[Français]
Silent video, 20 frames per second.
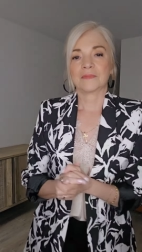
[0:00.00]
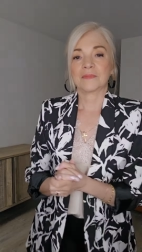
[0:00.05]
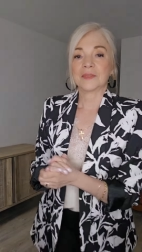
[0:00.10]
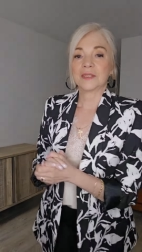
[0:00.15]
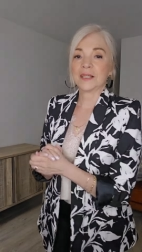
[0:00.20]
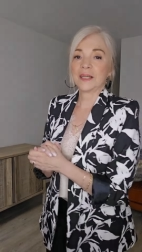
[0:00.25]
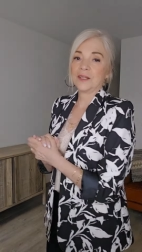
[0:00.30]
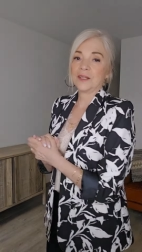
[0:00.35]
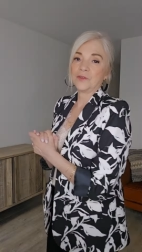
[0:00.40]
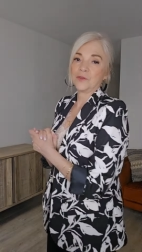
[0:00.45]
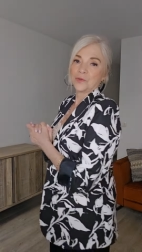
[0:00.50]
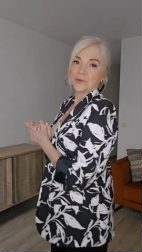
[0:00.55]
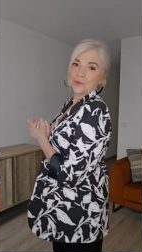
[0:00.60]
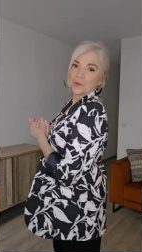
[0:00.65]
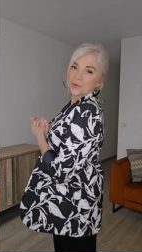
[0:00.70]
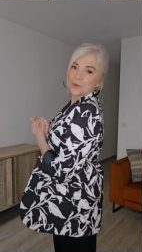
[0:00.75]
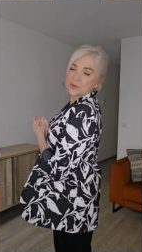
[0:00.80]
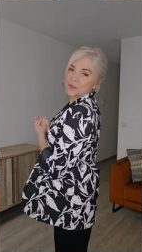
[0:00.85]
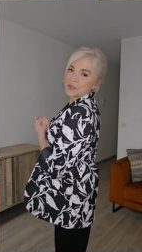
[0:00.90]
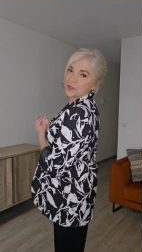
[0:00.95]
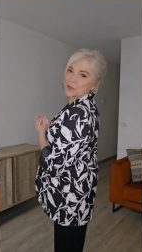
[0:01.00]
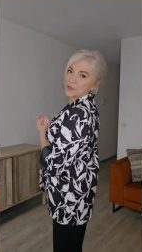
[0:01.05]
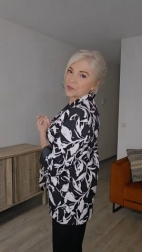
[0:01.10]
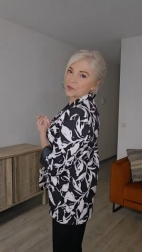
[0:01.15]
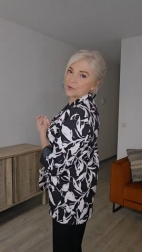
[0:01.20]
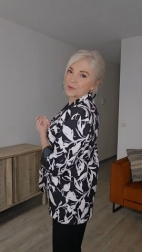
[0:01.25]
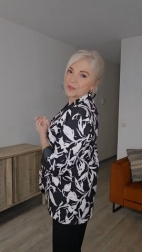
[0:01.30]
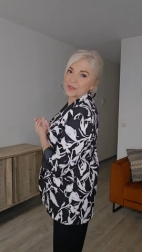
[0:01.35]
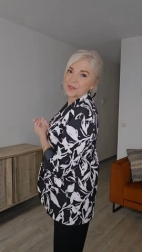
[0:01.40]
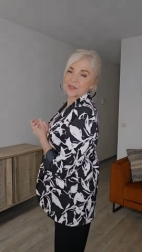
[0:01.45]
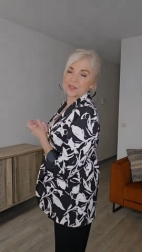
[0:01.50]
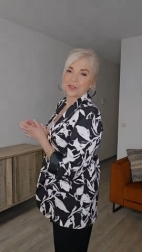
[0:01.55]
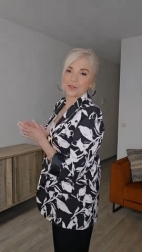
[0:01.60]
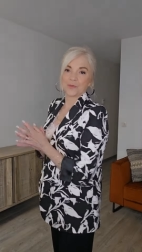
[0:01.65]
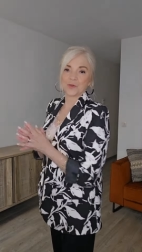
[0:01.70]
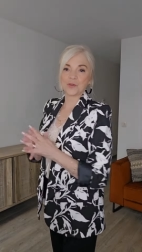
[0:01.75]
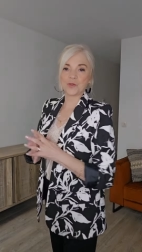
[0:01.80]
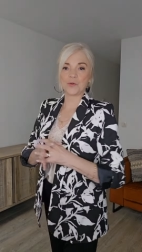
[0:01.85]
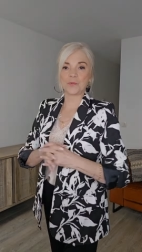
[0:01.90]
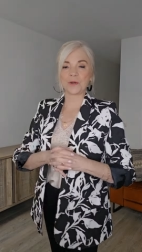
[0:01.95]
Canon aussi celui-ci, je
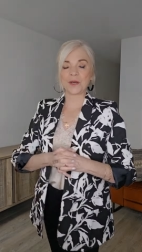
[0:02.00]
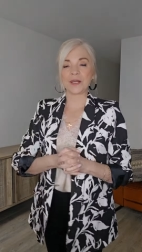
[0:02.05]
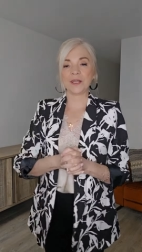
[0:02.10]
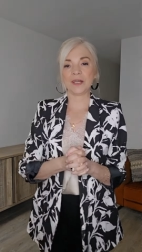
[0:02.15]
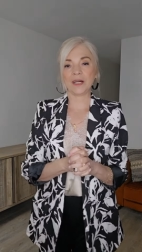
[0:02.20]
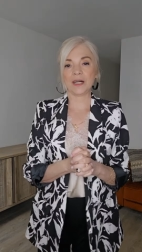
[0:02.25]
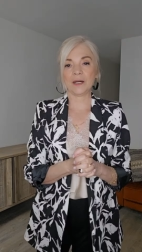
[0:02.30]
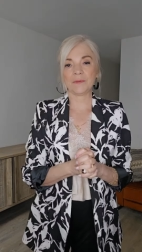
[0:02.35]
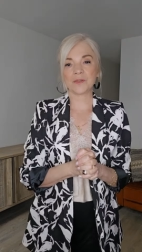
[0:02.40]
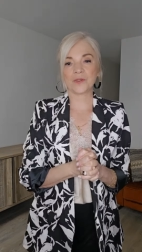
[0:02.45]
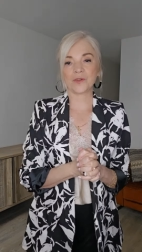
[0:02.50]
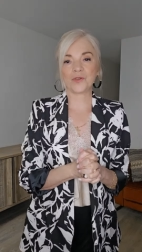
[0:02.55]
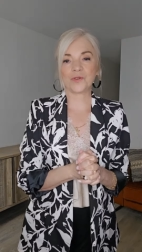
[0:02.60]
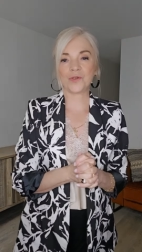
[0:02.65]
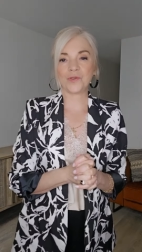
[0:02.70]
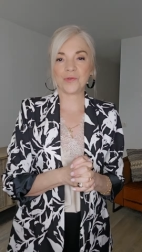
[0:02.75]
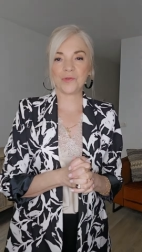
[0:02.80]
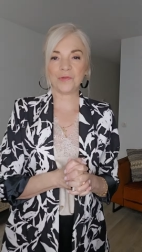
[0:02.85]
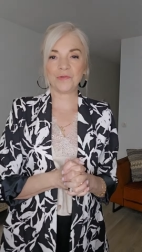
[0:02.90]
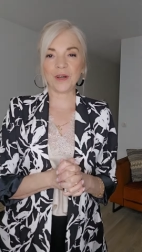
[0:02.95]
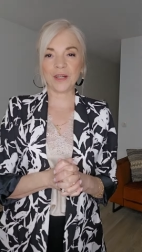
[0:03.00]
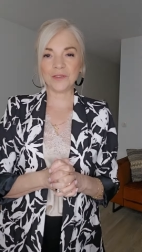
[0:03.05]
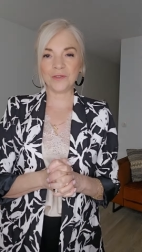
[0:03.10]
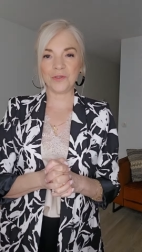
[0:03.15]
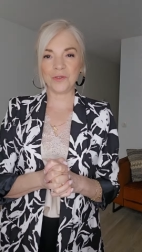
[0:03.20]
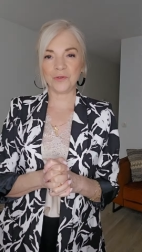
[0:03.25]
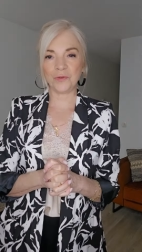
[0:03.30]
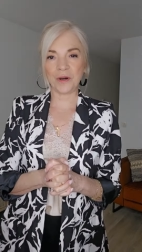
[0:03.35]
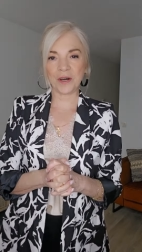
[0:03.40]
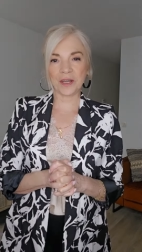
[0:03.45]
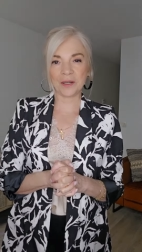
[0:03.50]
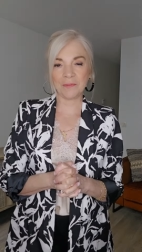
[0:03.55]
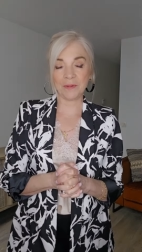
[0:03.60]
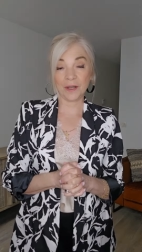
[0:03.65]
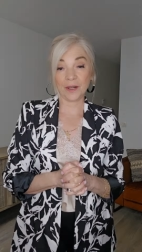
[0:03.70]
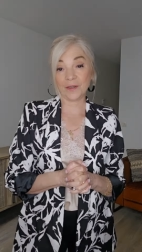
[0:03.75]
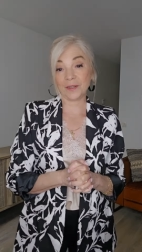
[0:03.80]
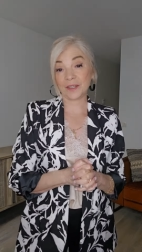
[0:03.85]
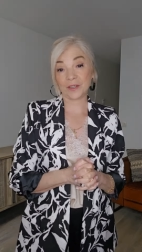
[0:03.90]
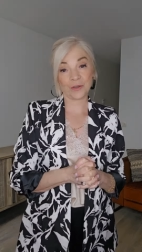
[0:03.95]
m'en suis pris un parce que je suis fan du noir et
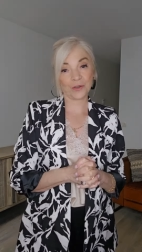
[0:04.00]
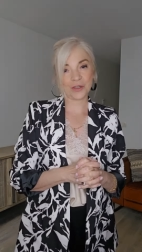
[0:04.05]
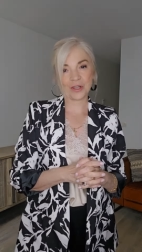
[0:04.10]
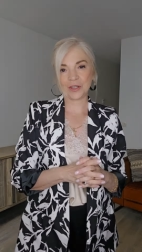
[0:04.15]
blanc et que je